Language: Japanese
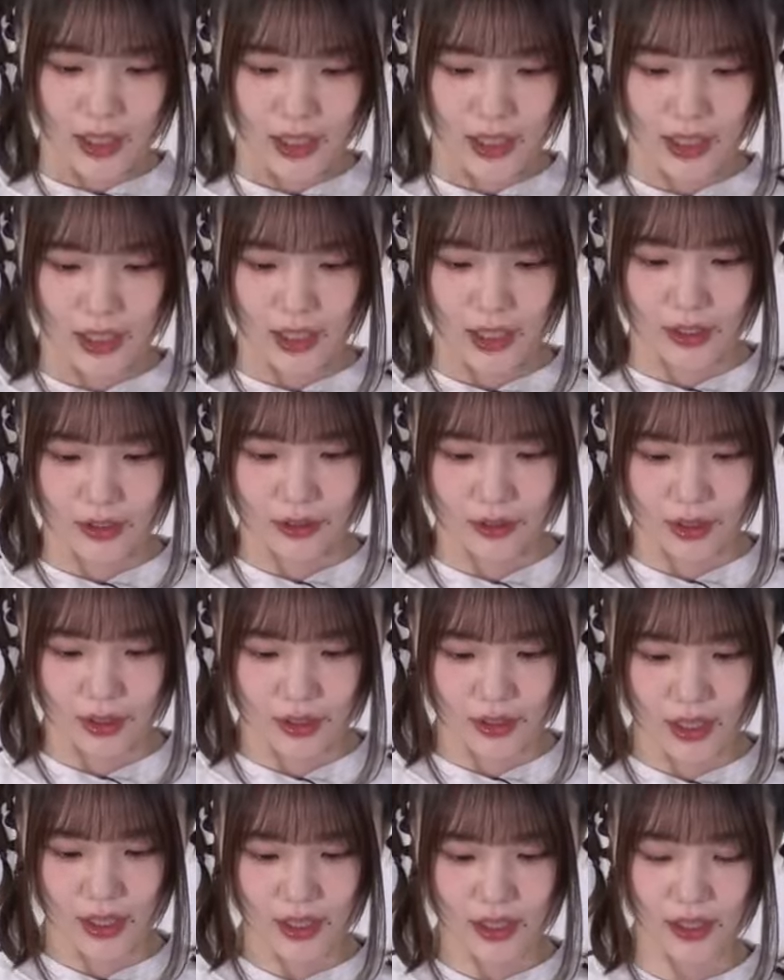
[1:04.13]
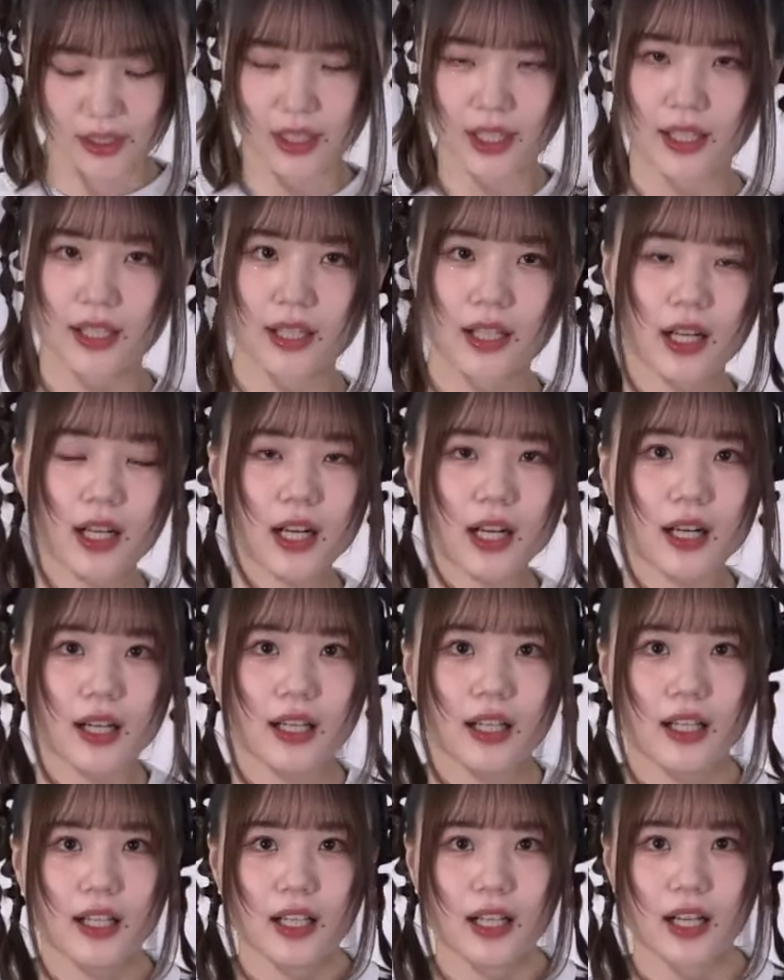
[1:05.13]
はい、というわけで前回が
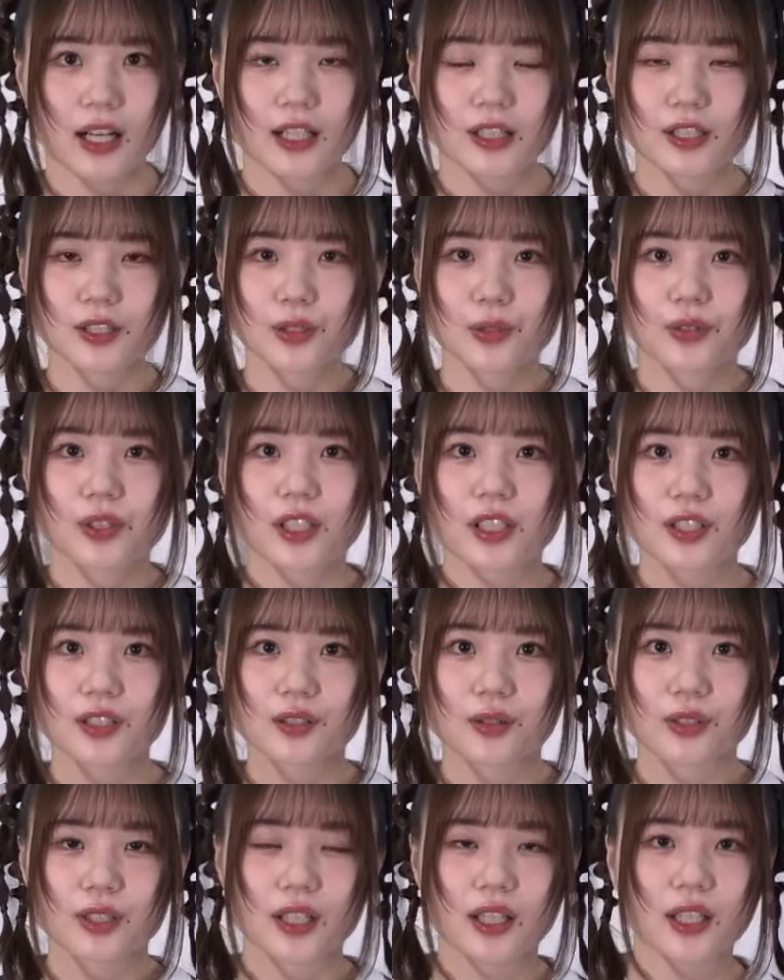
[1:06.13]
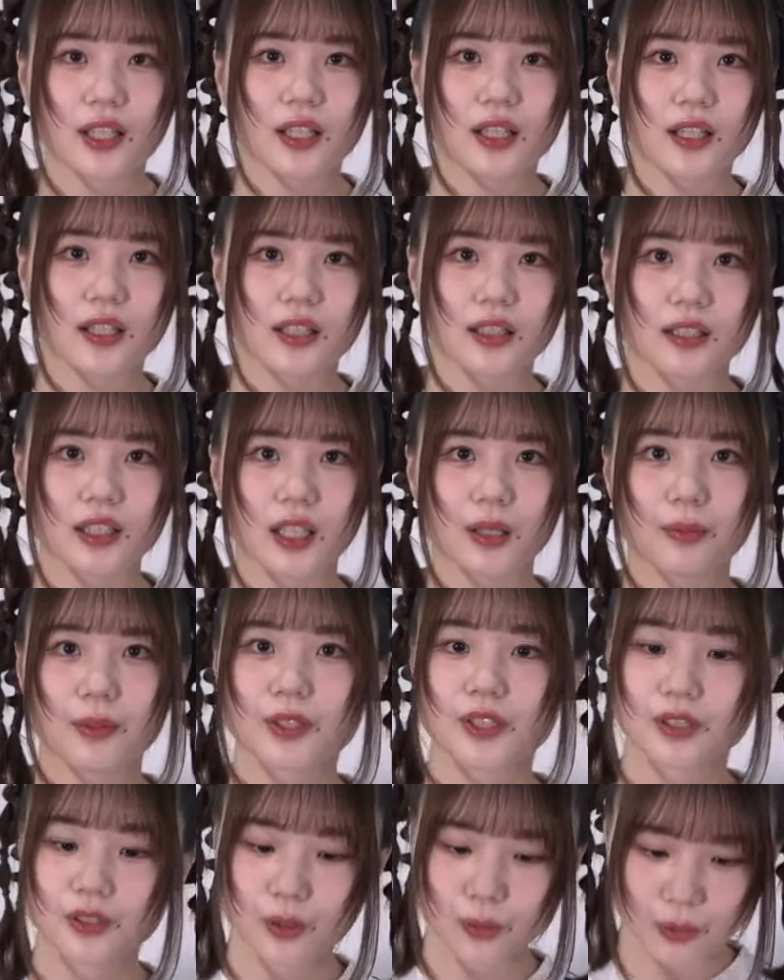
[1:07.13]
初のゲストで田
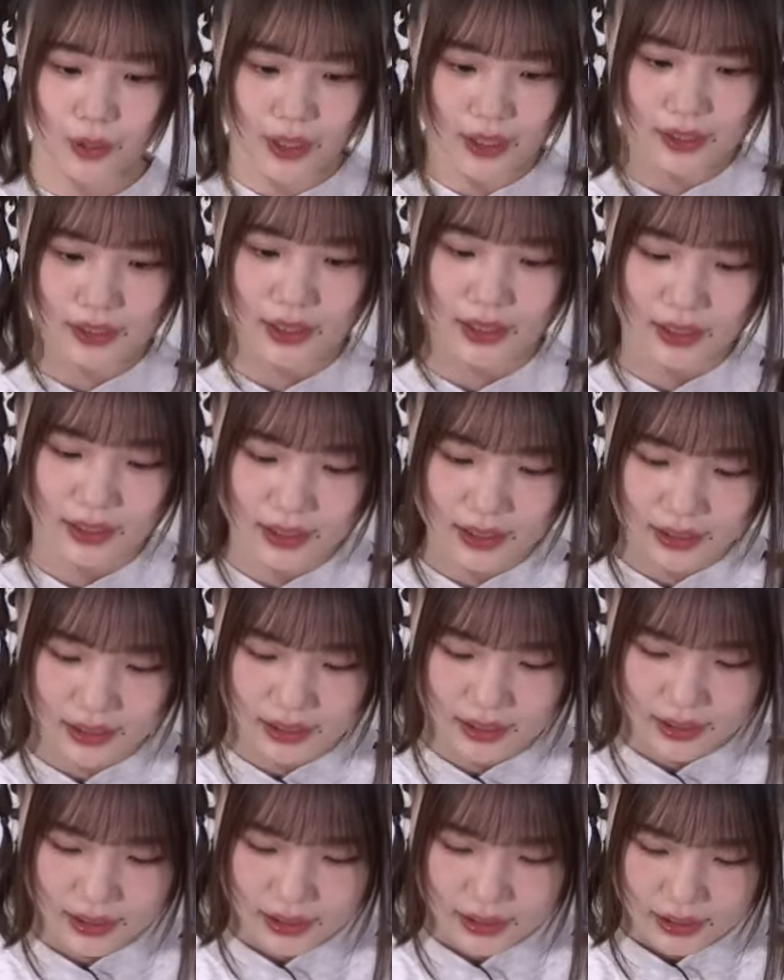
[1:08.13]
淵智也さんが